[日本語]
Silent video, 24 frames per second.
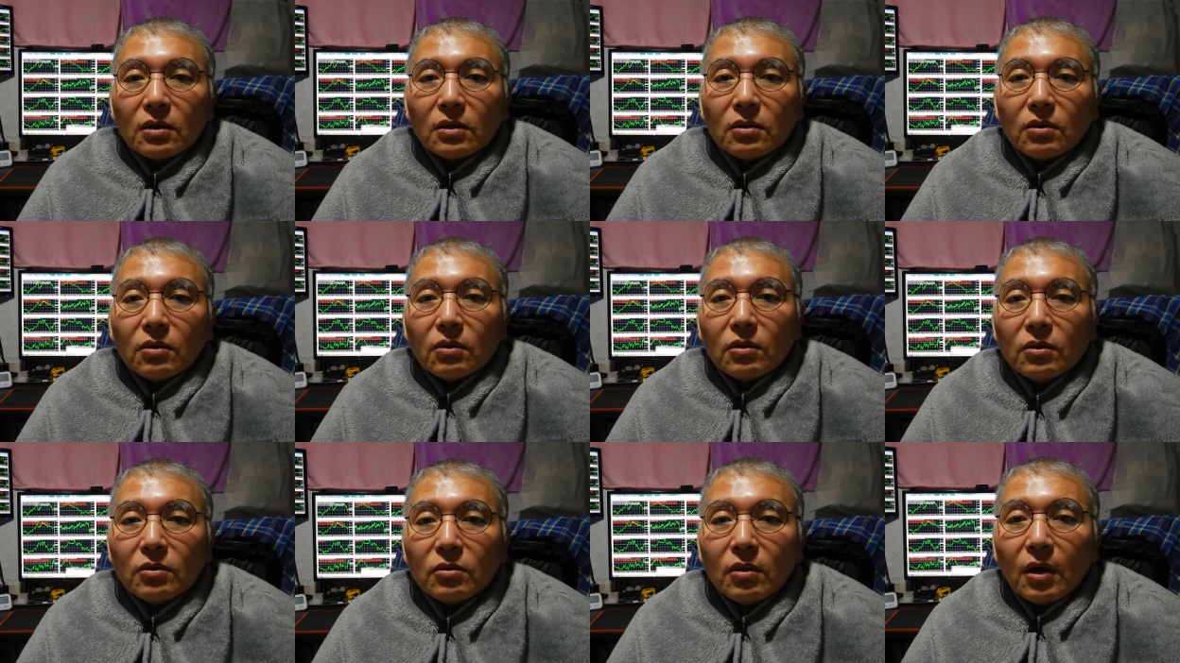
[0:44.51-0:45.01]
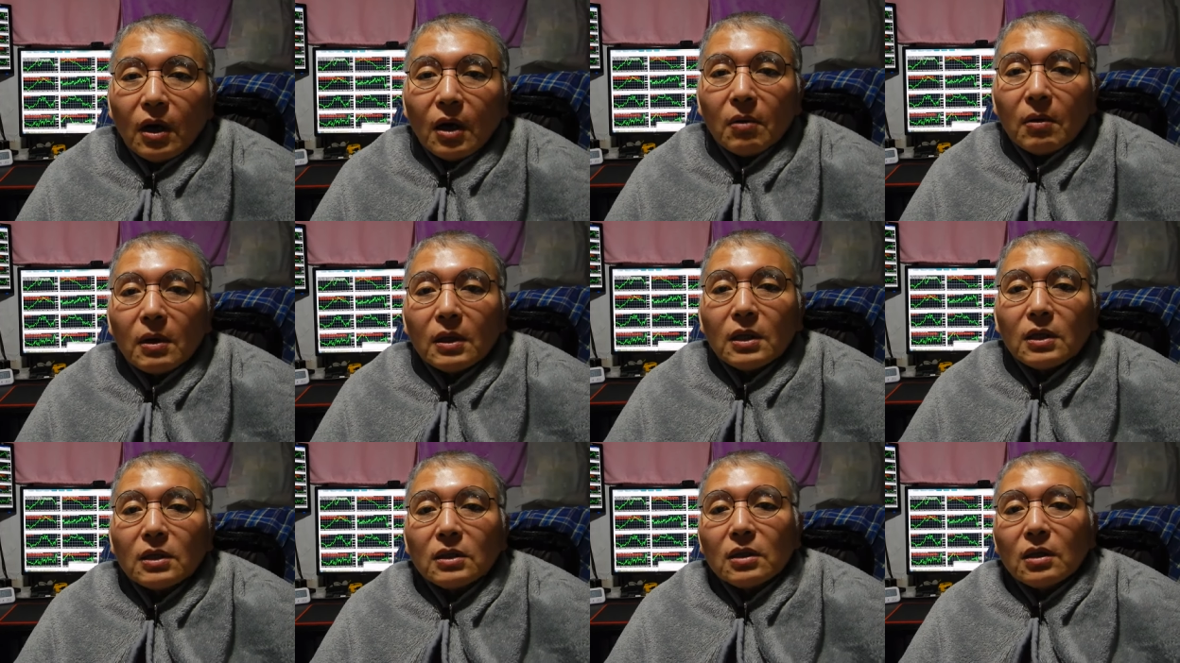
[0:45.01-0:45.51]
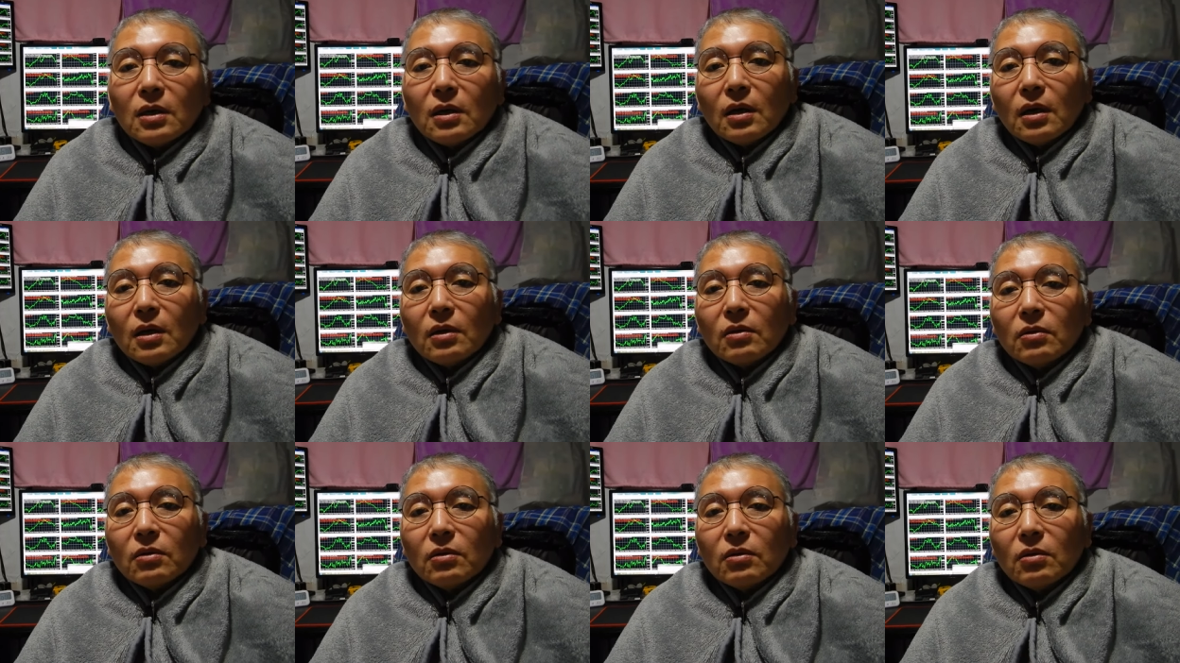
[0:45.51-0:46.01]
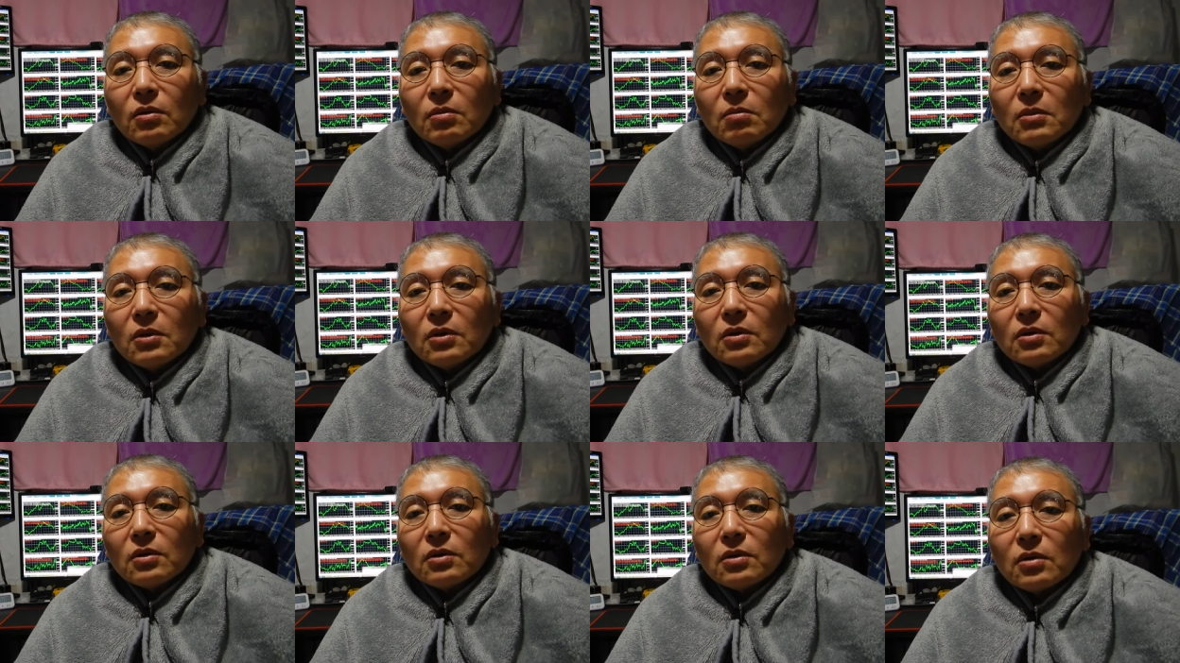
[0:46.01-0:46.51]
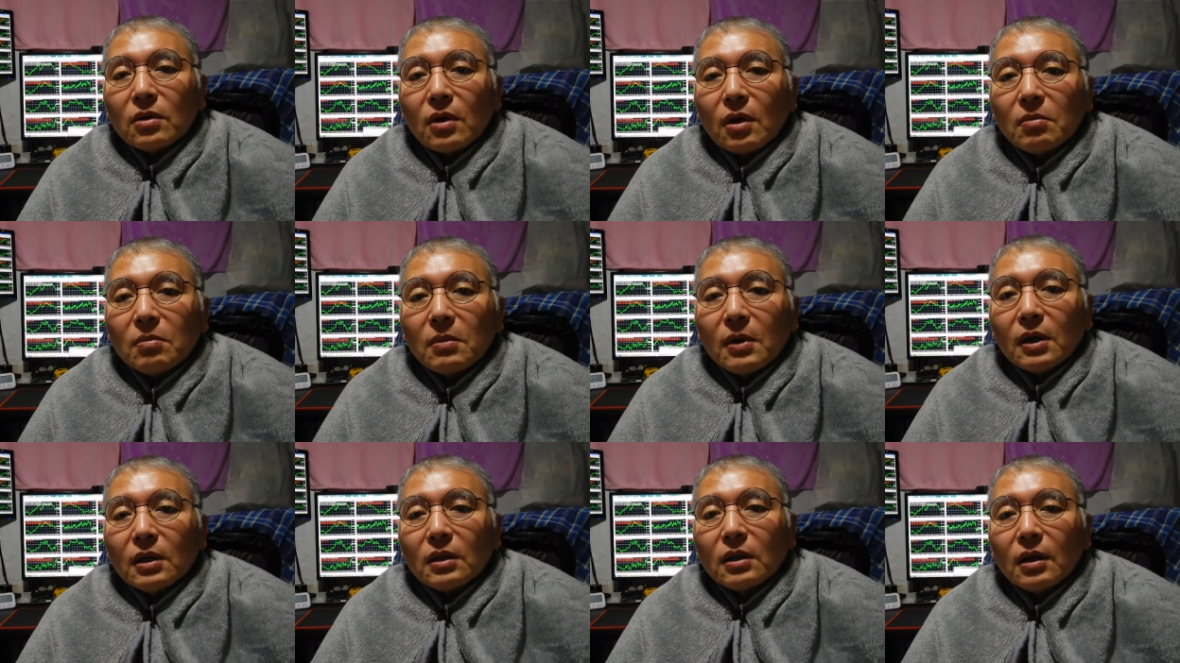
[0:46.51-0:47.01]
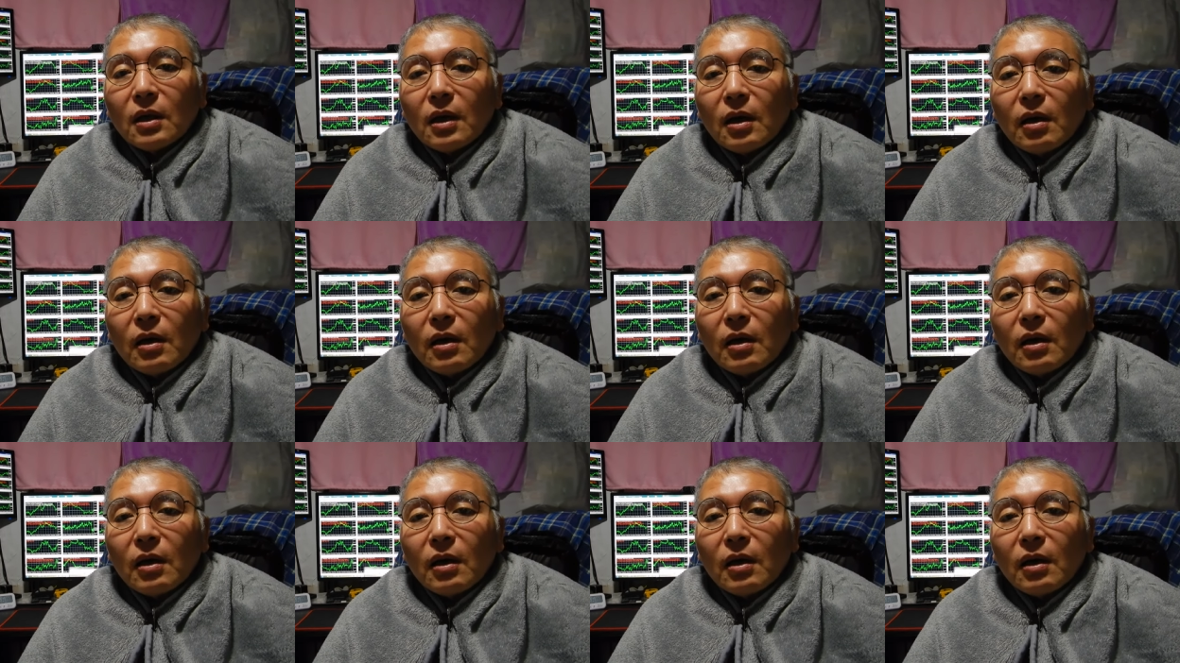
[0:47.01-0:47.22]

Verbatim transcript: そういうのが私があの本物貴族が生まれて